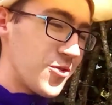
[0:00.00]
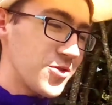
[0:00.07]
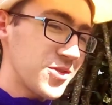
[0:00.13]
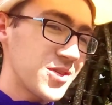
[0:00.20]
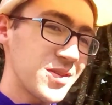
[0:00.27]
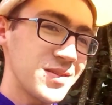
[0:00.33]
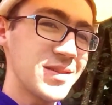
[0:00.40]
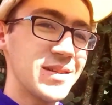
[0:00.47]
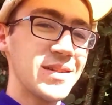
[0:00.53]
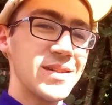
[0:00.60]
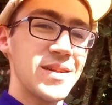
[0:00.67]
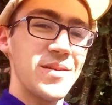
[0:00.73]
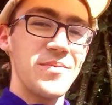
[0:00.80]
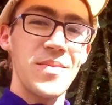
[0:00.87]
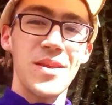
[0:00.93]
autres.
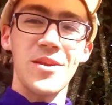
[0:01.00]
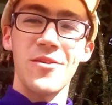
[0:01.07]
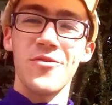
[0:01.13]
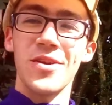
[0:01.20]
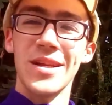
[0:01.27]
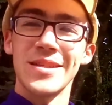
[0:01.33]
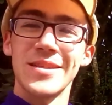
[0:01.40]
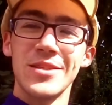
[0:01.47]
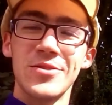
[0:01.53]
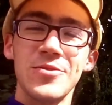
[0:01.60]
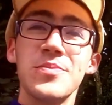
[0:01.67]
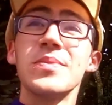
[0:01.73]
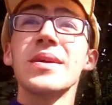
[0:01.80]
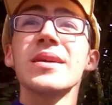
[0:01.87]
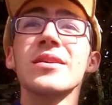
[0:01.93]
Mais voilà, c'est
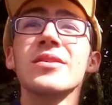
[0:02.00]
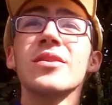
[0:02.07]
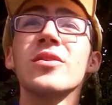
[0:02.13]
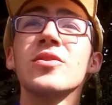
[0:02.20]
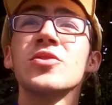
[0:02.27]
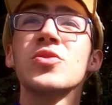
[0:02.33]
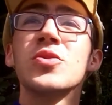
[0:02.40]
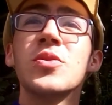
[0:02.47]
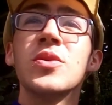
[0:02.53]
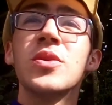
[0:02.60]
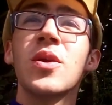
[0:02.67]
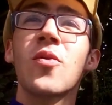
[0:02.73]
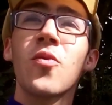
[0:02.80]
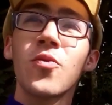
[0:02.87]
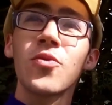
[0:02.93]
super. je
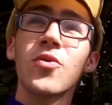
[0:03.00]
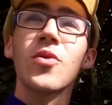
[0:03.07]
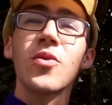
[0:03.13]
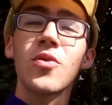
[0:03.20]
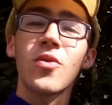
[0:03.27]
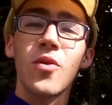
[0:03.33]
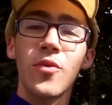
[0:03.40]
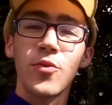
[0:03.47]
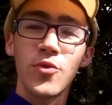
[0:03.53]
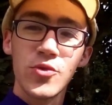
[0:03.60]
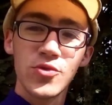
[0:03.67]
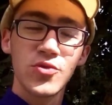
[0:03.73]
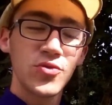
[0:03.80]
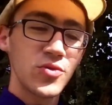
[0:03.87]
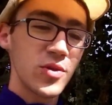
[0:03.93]
suis content qu'en
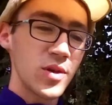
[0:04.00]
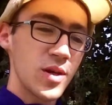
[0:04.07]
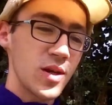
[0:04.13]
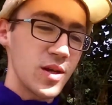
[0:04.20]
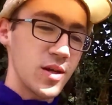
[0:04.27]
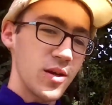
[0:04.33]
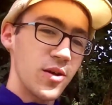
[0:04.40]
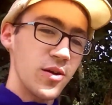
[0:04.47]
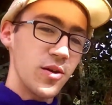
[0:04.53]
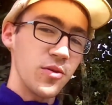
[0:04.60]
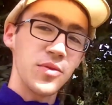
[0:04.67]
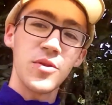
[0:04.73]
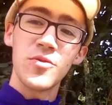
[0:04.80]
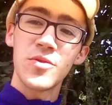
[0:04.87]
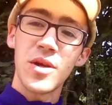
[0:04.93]
deux jours,
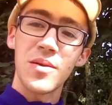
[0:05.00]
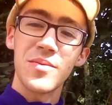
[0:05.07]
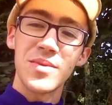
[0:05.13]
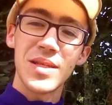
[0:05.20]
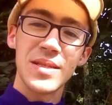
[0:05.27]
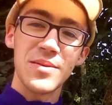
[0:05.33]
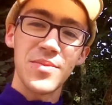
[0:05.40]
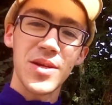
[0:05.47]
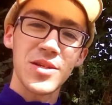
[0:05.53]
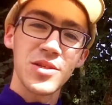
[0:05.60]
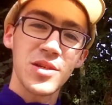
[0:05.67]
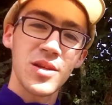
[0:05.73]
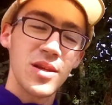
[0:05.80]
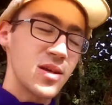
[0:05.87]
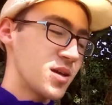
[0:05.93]
on a eu quand même des
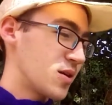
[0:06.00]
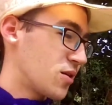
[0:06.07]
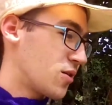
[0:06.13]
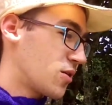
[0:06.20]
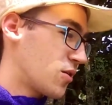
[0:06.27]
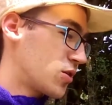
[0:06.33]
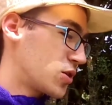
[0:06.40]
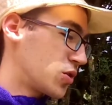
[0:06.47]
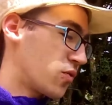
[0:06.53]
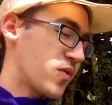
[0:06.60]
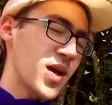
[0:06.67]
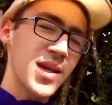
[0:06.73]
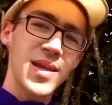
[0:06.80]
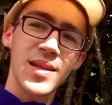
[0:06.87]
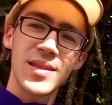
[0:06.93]
images. On
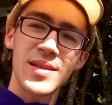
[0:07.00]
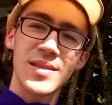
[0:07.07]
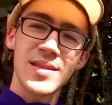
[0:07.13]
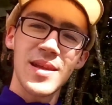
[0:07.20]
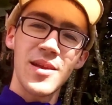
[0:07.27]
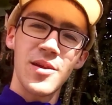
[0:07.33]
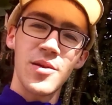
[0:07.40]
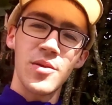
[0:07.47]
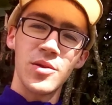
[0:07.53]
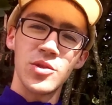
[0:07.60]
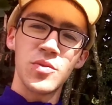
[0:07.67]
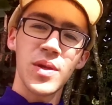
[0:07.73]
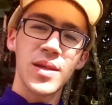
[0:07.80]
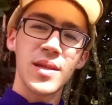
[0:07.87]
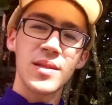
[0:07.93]
va regarder ça, euh,
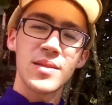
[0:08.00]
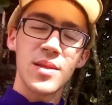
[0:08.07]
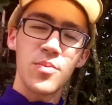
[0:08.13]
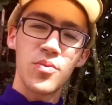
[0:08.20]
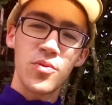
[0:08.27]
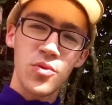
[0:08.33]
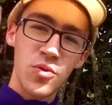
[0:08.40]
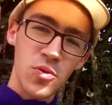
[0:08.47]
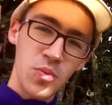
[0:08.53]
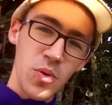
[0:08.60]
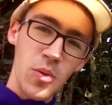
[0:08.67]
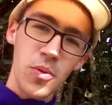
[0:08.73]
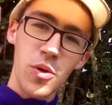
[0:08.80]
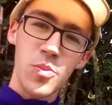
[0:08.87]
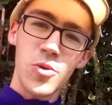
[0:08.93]
je vais regarder ça plus
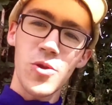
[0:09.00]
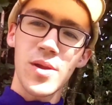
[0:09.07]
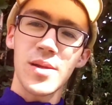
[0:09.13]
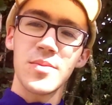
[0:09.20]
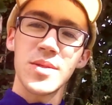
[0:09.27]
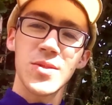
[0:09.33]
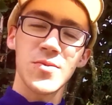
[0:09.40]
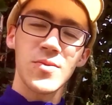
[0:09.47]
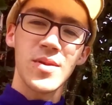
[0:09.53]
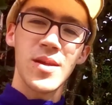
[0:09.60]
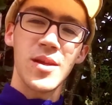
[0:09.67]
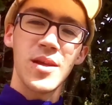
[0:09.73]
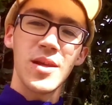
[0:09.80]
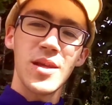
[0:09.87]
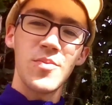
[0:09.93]
proprement à la maison.
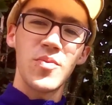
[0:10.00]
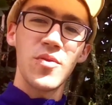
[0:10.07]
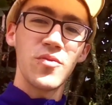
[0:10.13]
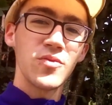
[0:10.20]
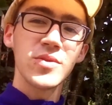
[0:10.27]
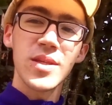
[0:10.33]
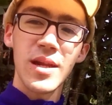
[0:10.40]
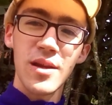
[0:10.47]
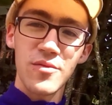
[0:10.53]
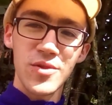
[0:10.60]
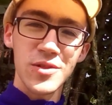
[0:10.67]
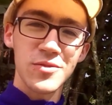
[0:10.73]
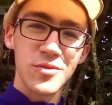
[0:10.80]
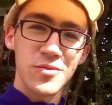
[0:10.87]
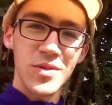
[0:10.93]
Et puis vous allez le
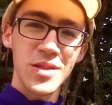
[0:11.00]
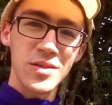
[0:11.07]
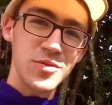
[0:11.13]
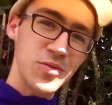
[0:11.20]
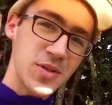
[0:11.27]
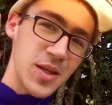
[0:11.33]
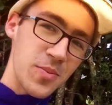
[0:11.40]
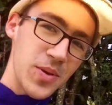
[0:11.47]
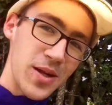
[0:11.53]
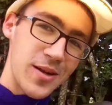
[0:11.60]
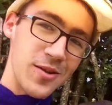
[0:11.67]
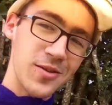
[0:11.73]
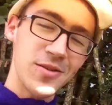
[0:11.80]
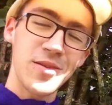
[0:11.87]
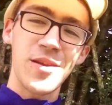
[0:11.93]
voir tout de suite, juste après le
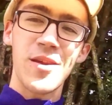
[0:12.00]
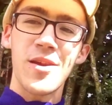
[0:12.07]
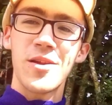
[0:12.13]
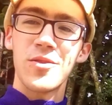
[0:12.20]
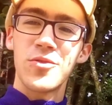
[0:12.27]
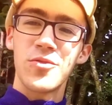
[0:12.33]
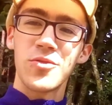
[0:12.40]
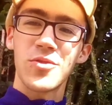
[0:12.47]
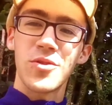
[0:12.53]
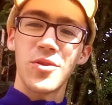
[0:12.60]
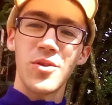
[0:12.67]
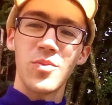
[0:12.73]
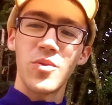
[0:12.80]
cut. Donc euh,